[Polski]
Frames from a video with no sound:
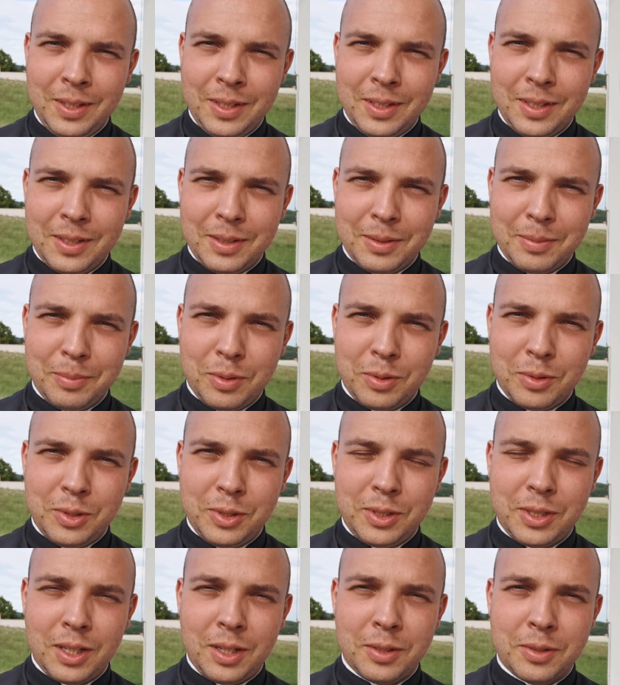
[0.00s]
y, bo
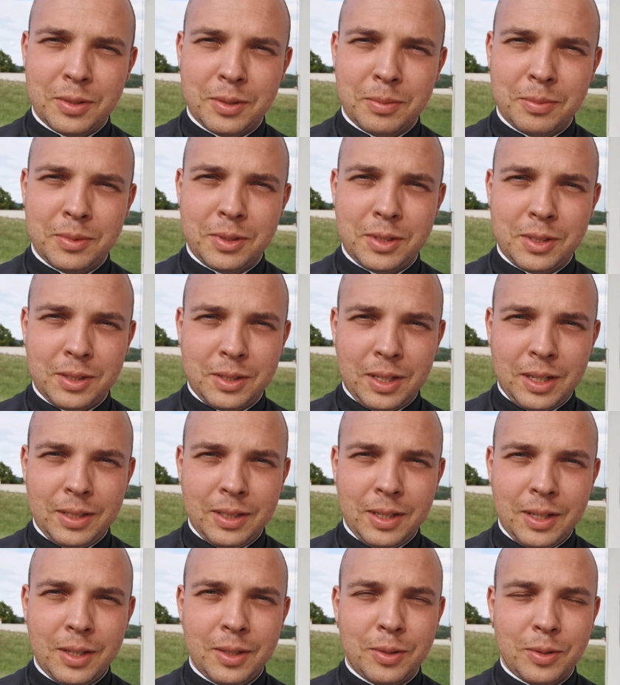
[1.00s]
dzisiaj są
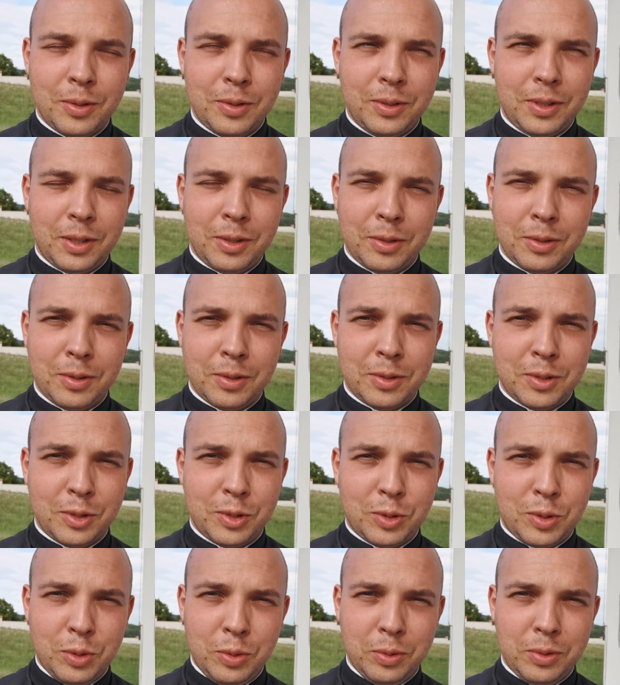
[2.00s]
czytania, no jedno dosyć
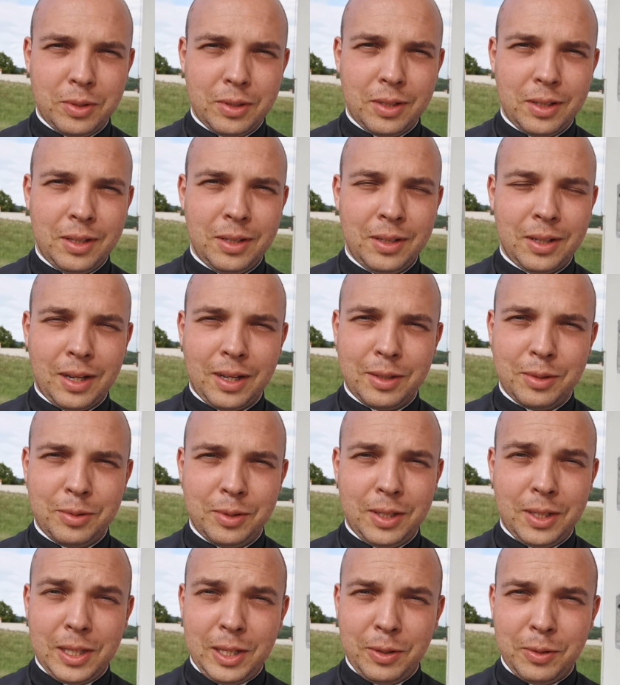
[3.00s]
trudne, a
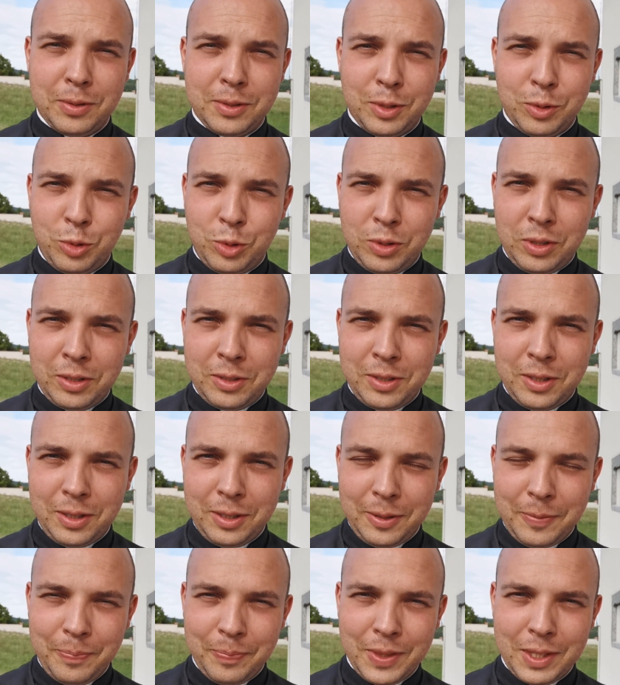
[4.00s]
drugie dające dużo
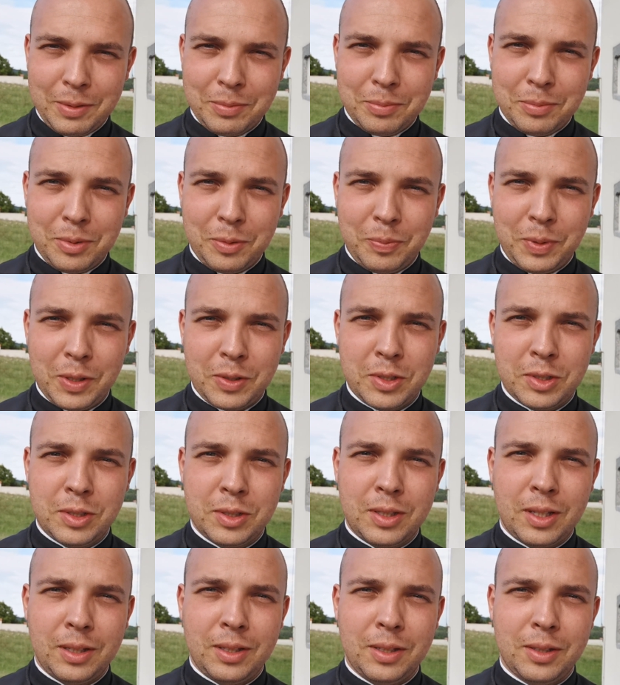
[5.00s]
nadziei. bo pierwsze
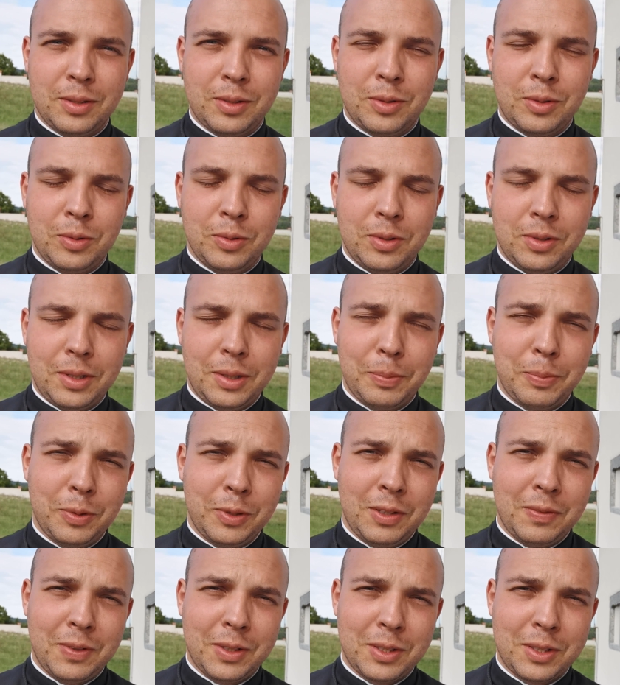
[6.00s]
czytanie trudne,
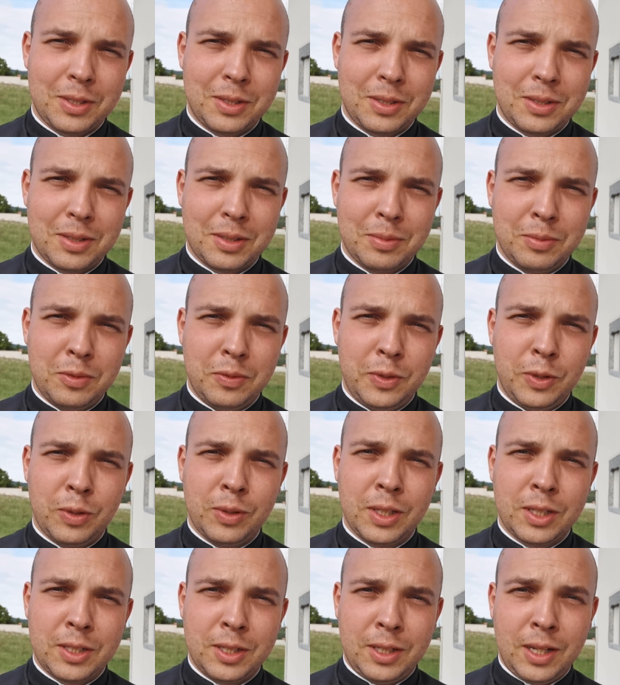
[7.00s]
ponieważ mówi o
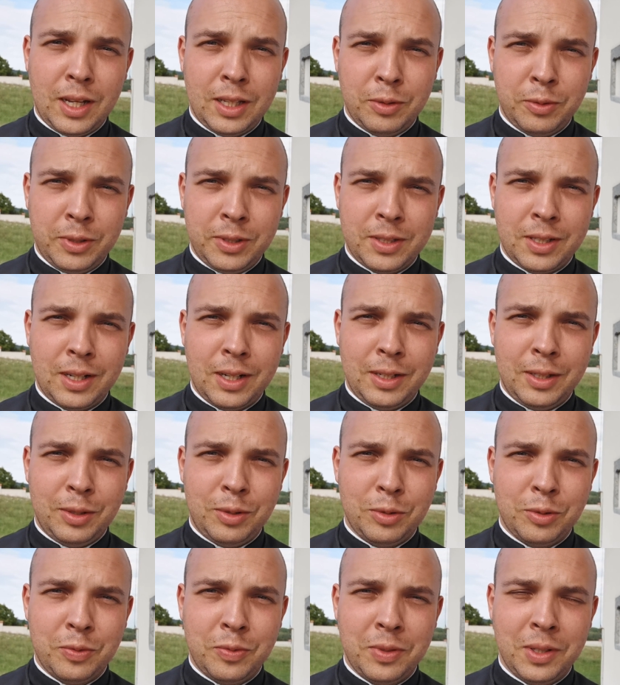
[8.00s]
narzekaniu
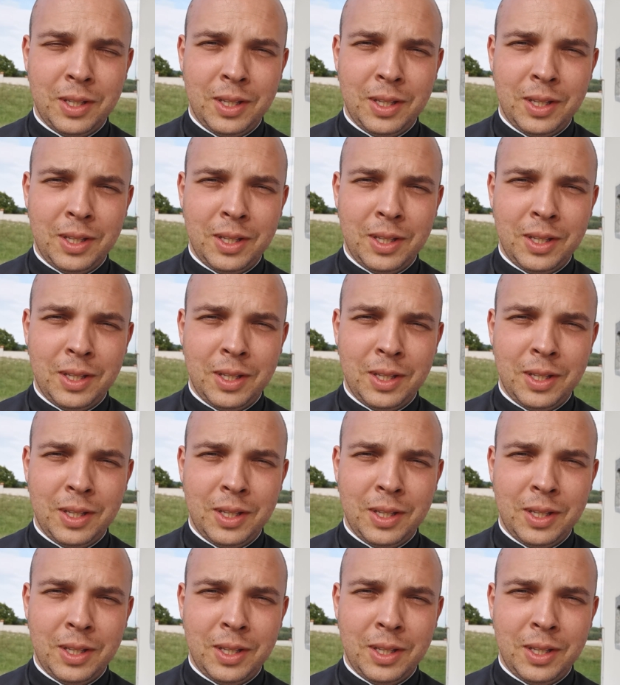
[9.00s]
Izraelitów,